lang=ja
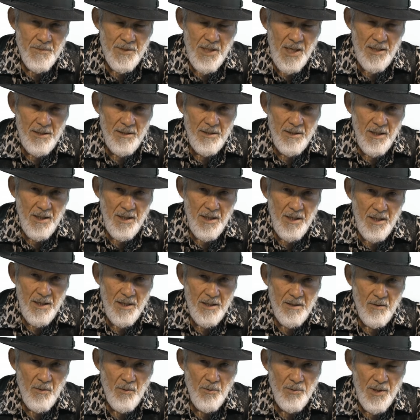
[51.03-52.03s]
なん
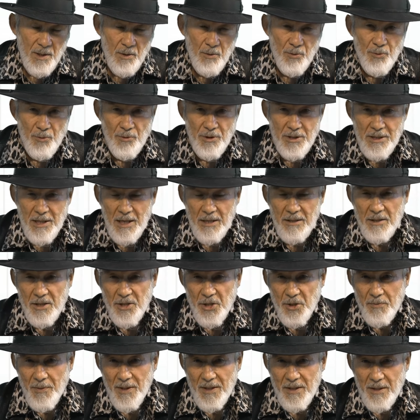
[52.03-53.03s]
でこんなことになって
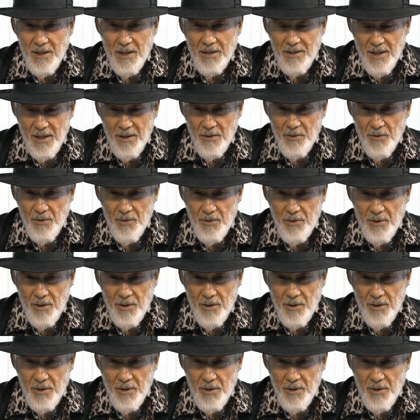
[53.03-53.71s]
しまったんだろ